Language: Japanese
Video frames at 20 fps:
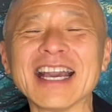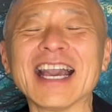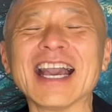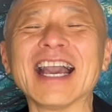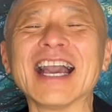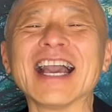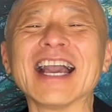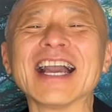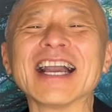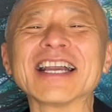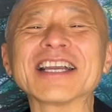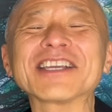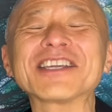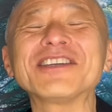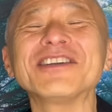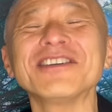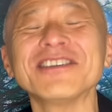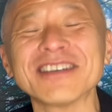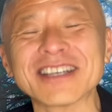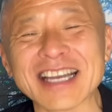えー、
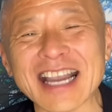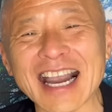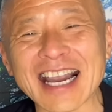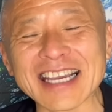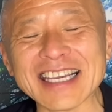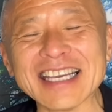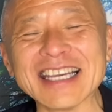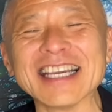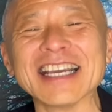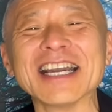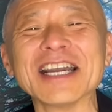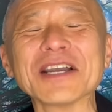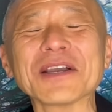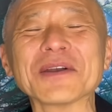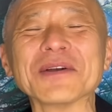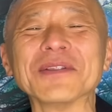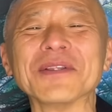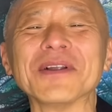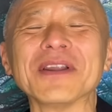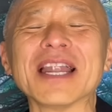きゅうかい
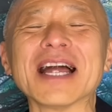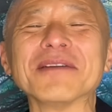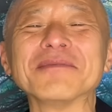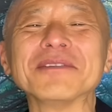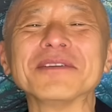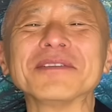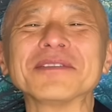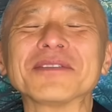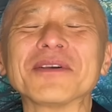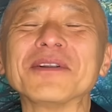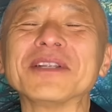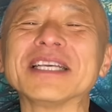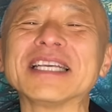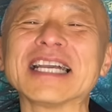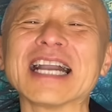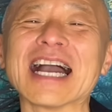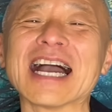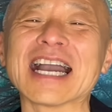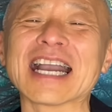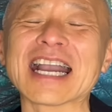この
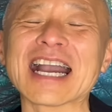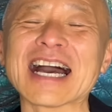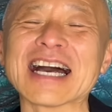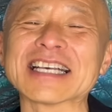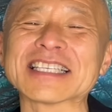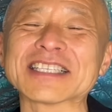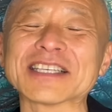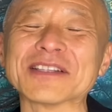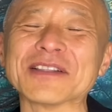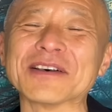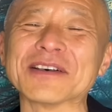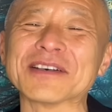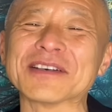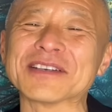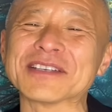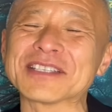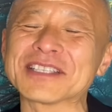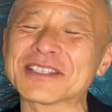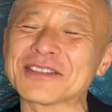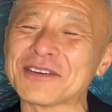ラブトリガーがそ
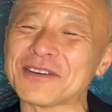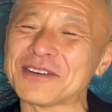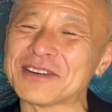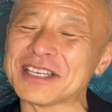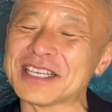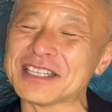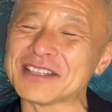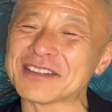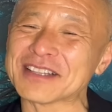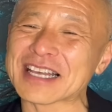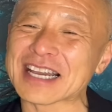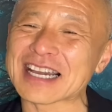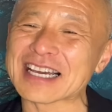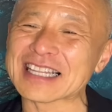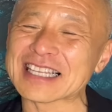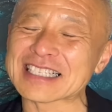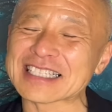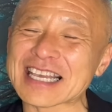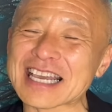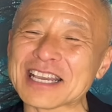のストーリーの中
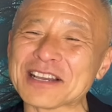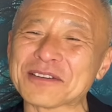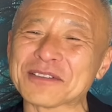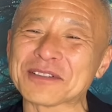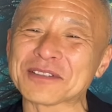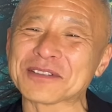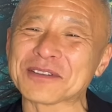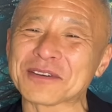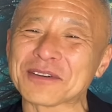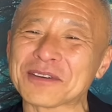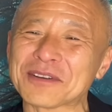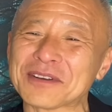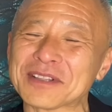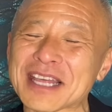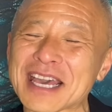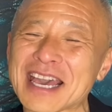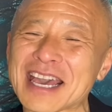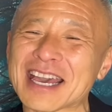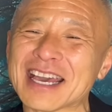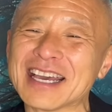で最後のところ
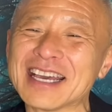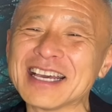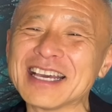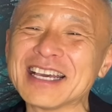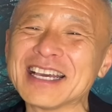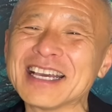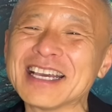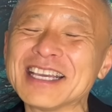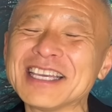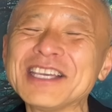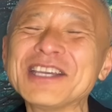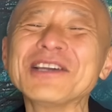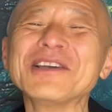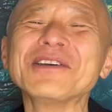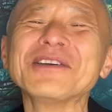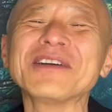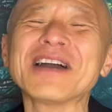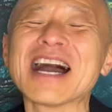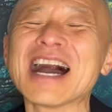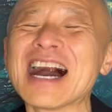で
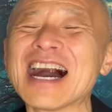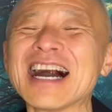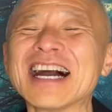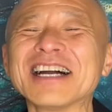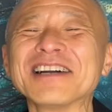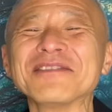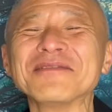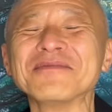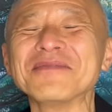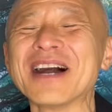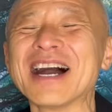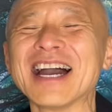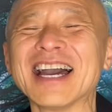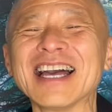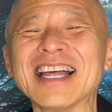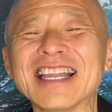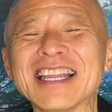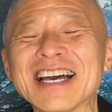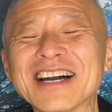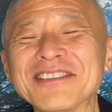You are
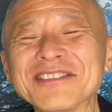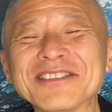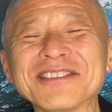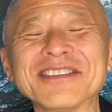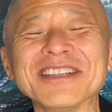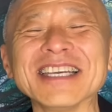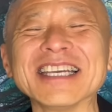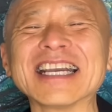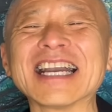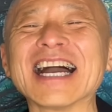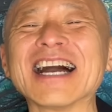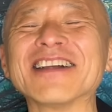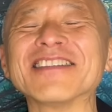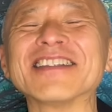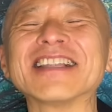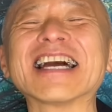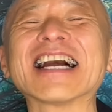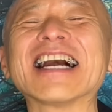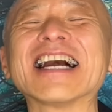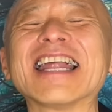my love tree が
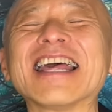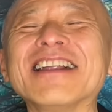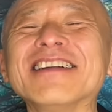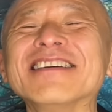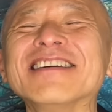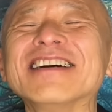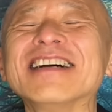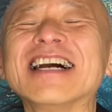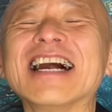流れる